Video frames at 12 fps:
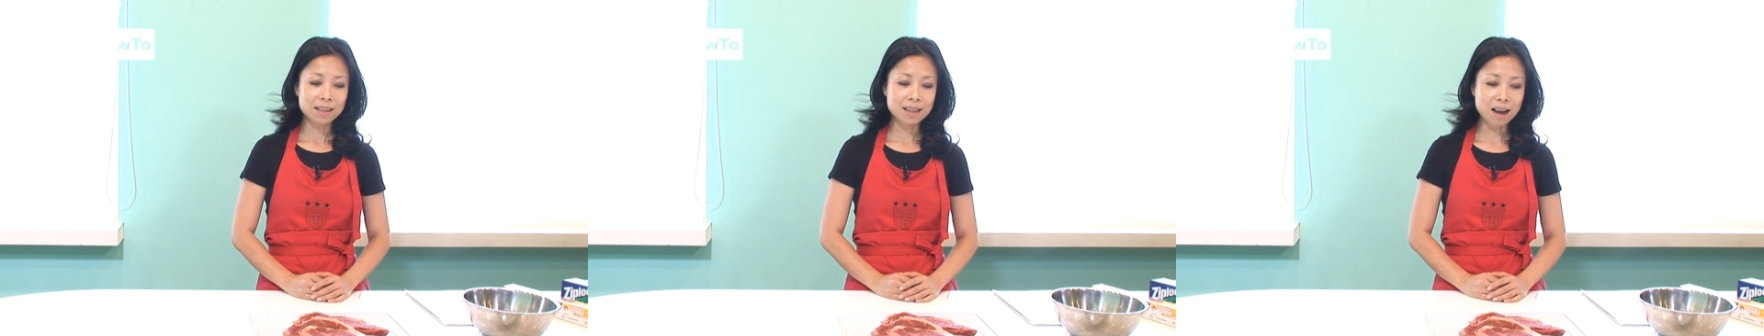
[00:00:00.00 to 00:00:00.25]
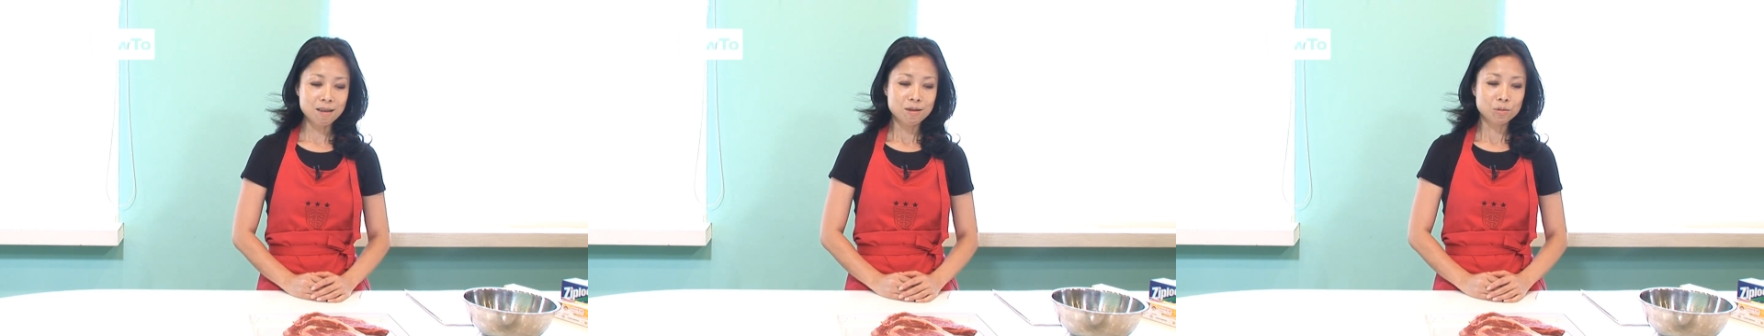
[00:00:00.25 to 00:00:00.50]

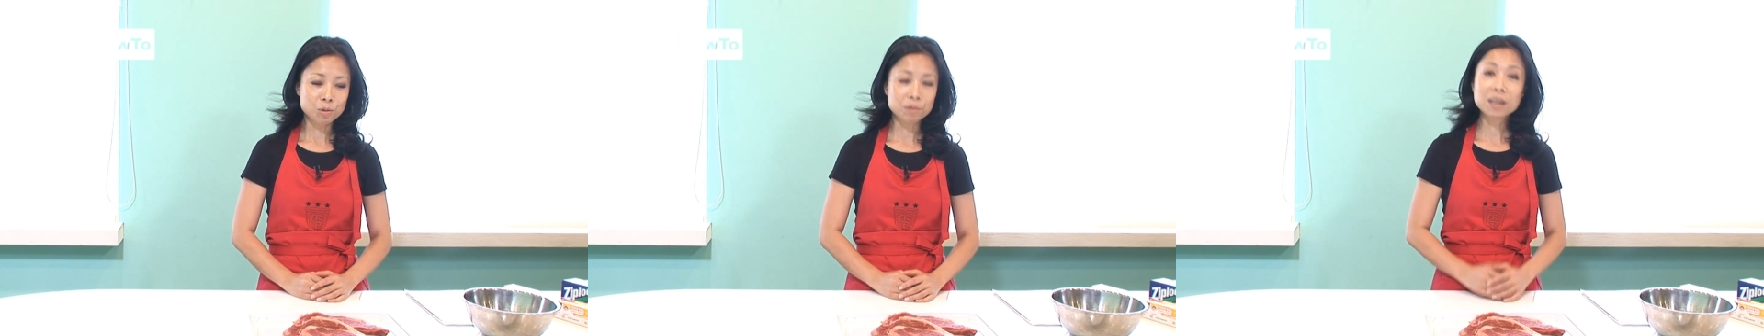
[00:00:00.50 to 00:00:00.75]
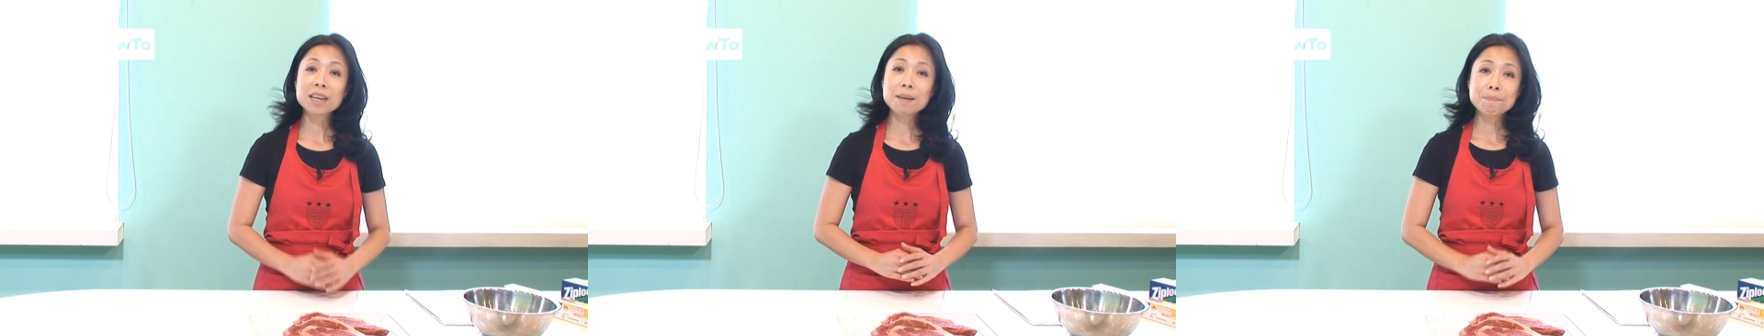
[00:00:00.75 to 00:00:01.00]
那除
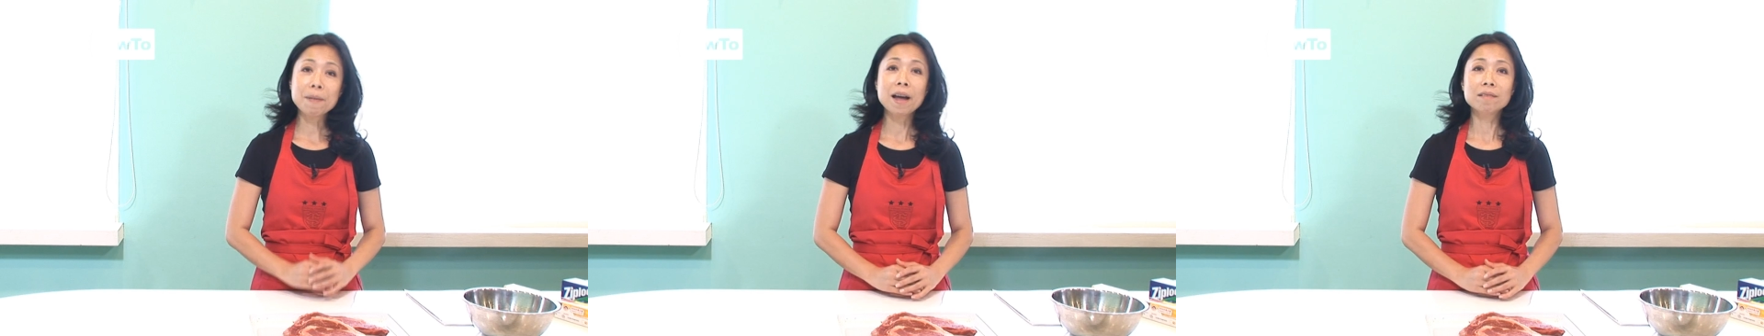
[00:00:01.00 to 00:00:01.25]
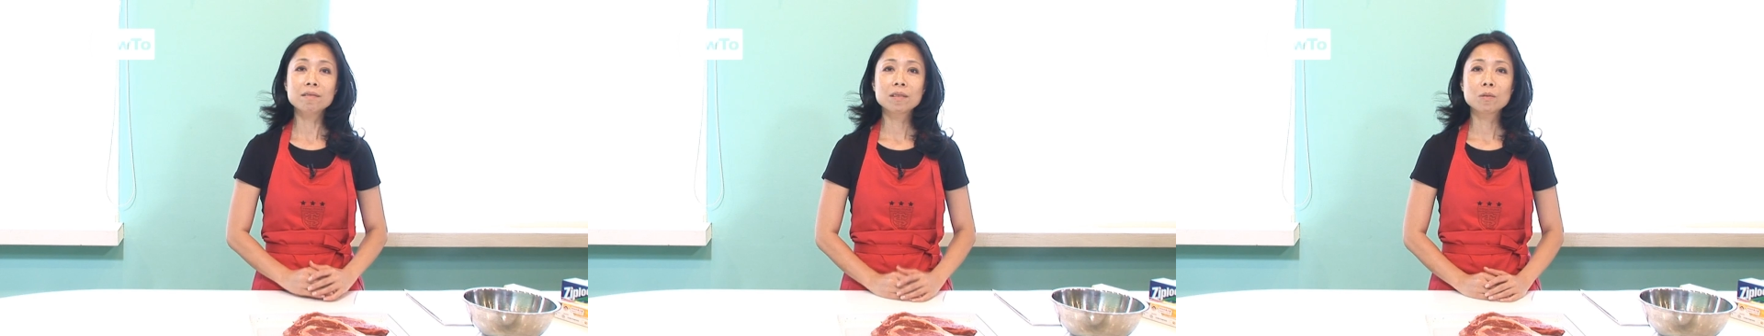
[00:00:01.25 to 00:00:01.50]
了一
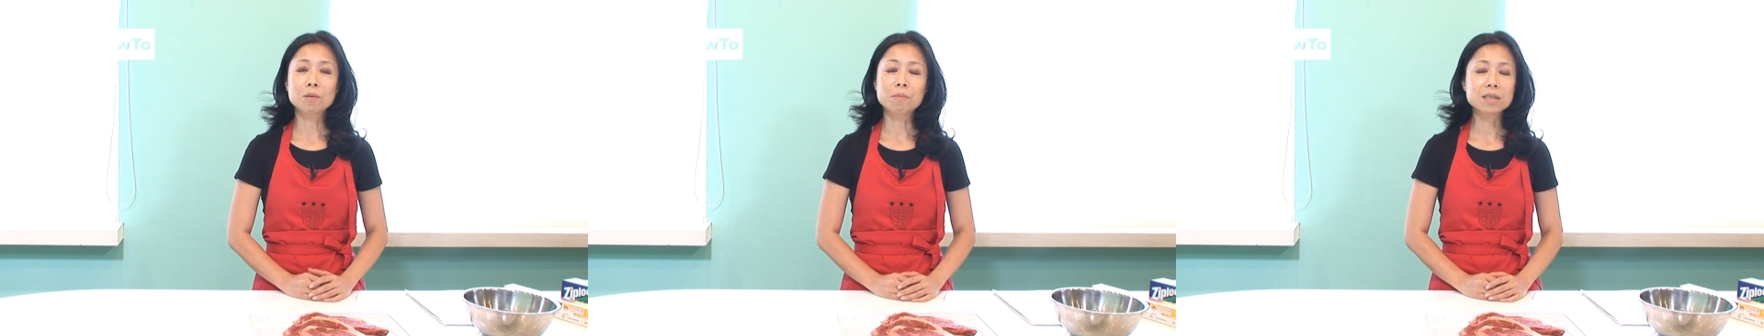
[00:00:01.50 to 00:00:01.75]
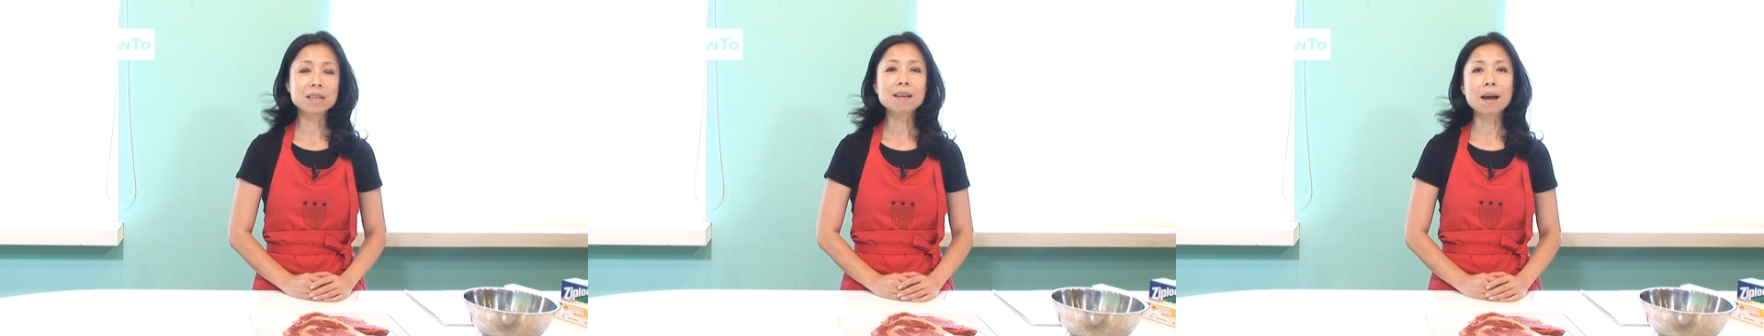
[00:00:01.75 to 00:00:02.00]
般我
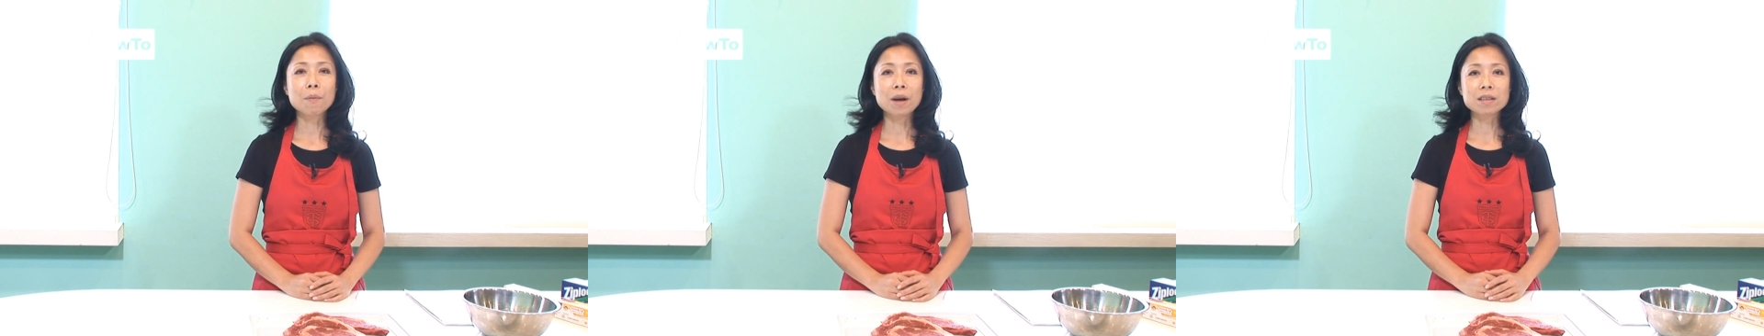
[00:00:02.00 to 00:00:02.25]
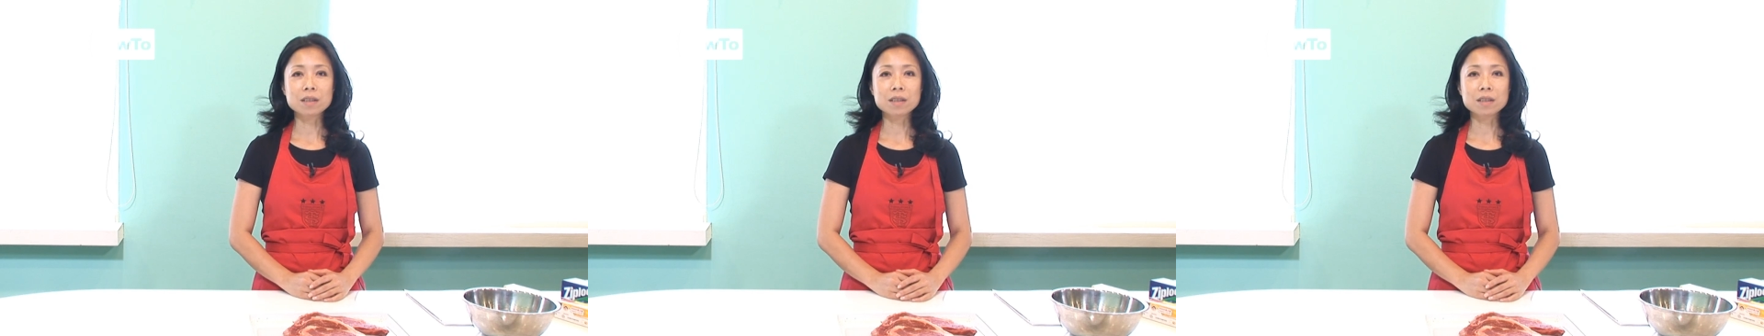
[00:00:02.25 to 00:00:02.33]
们在台湾